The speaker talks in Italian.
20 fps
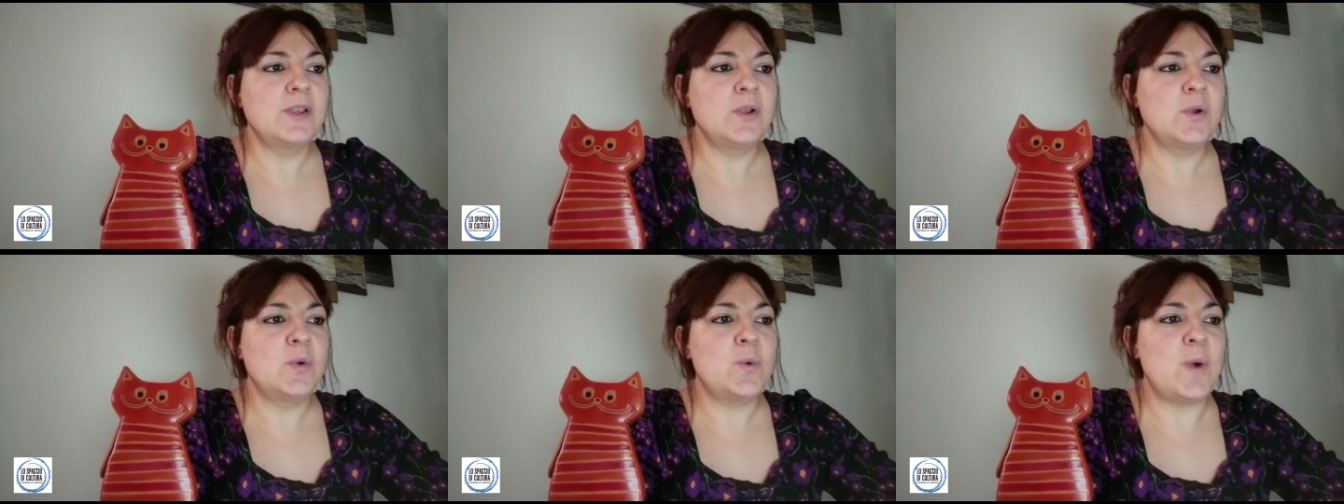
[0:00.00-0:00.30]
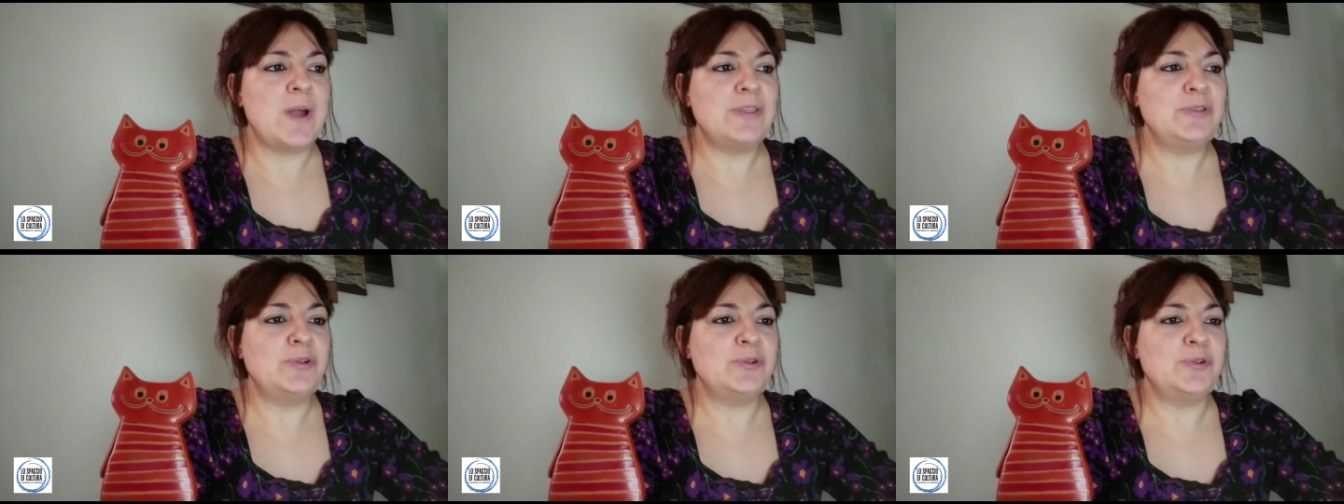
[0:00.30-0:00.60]

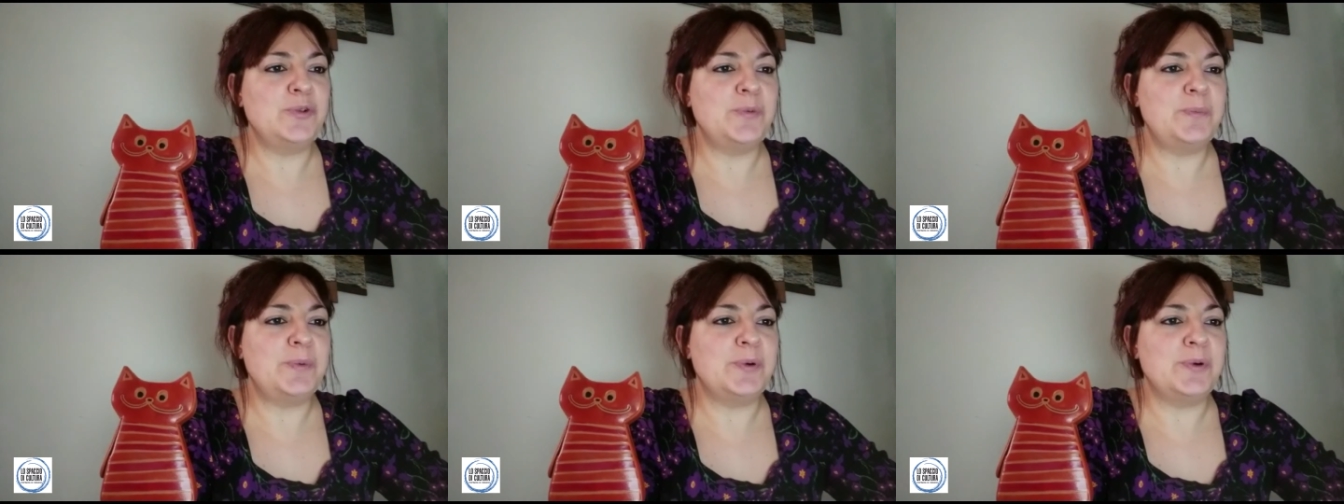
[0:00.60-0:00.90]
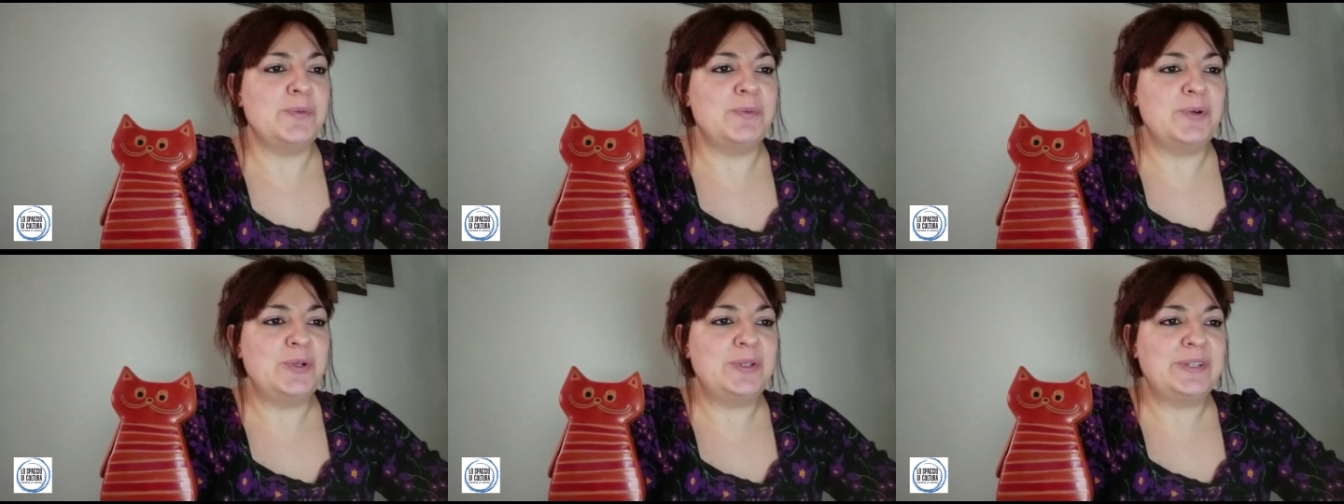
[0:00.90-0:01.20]
Quando
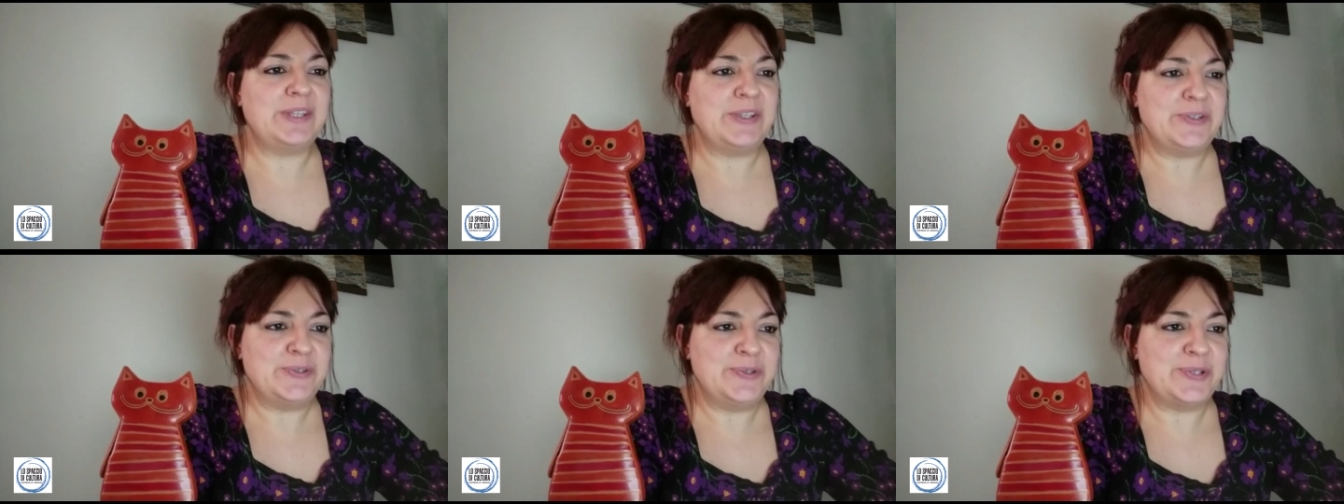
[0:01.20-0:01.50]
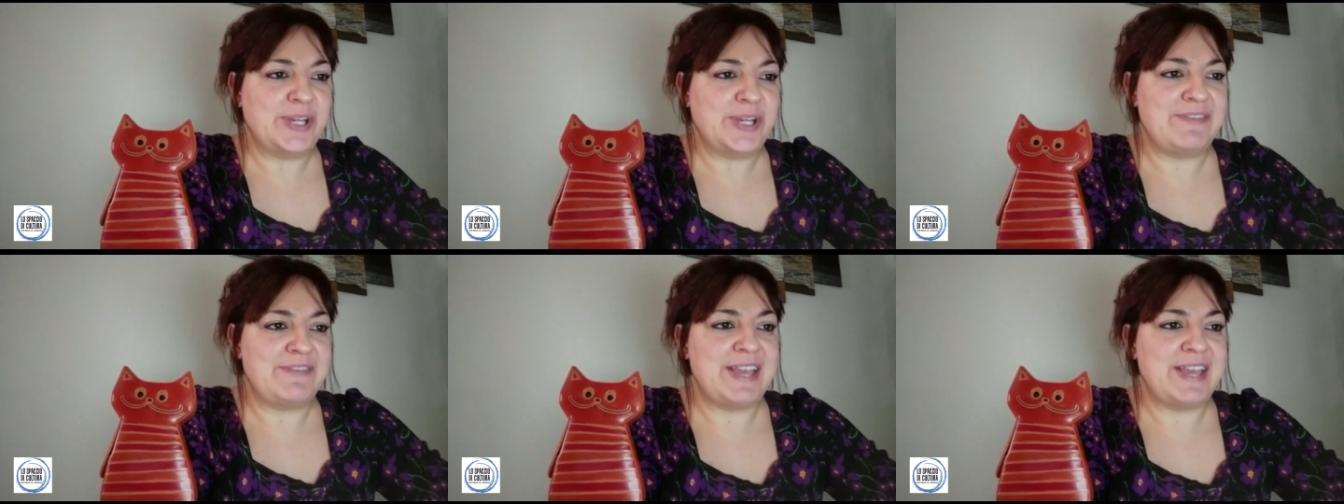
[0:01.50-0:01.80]
dopo molte
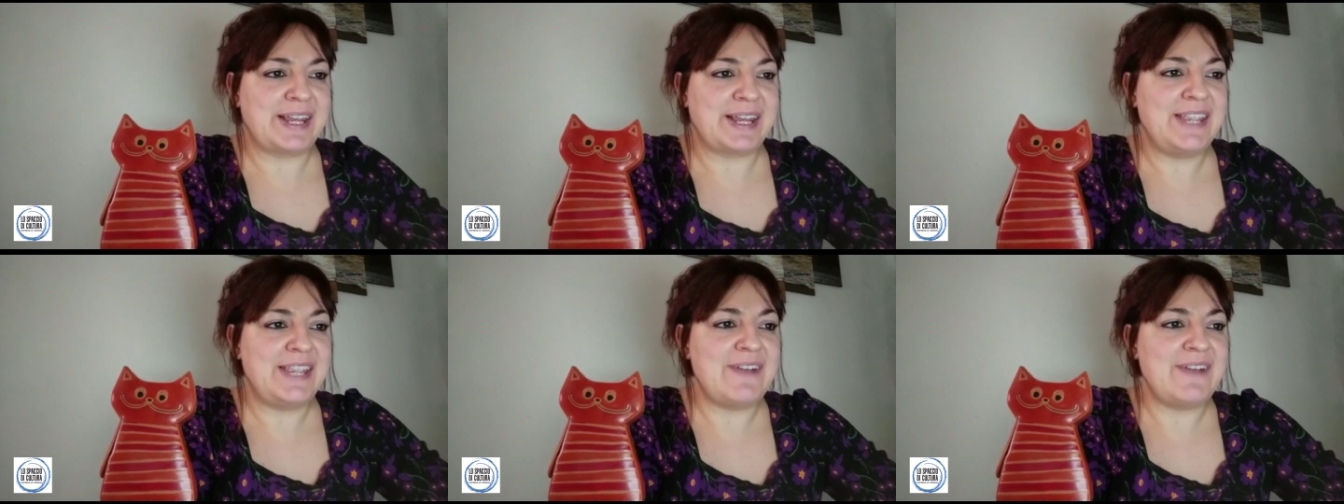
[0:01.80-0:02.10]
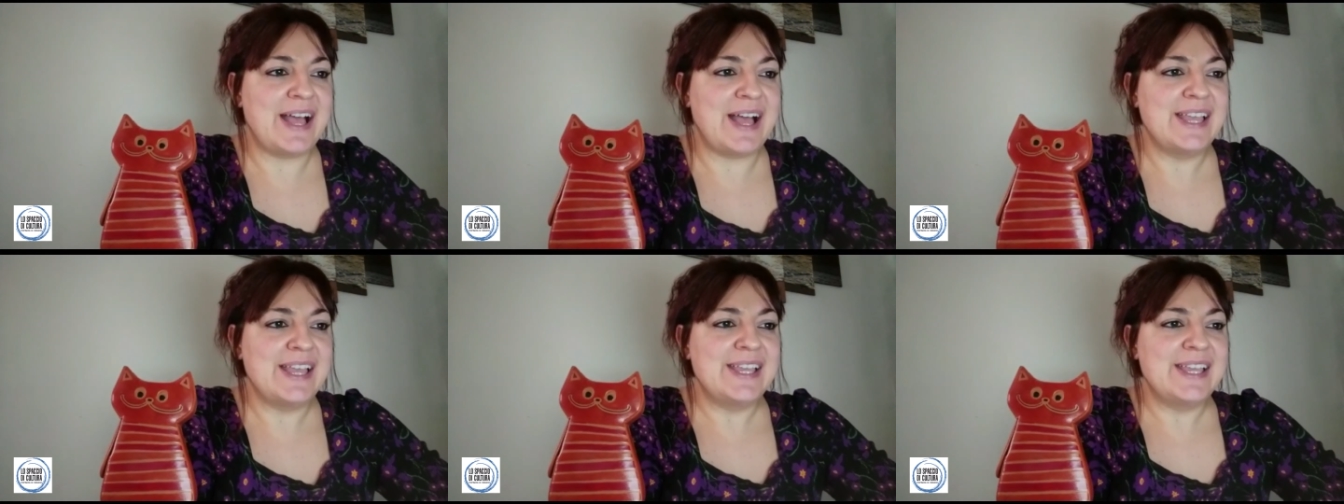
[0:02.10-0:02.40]
ore vi
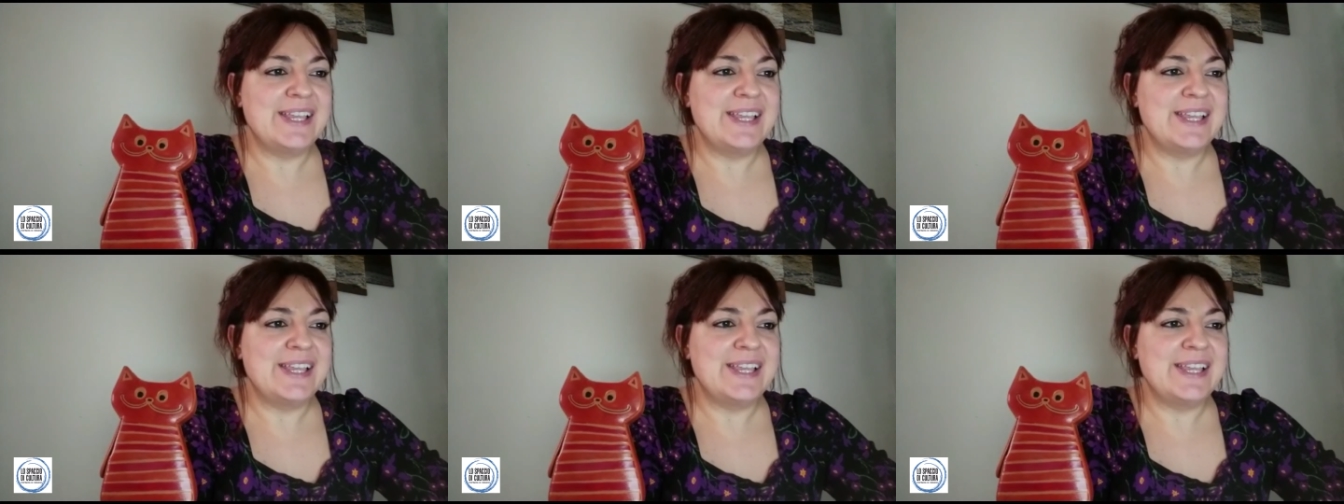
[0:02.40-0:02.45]
arriva,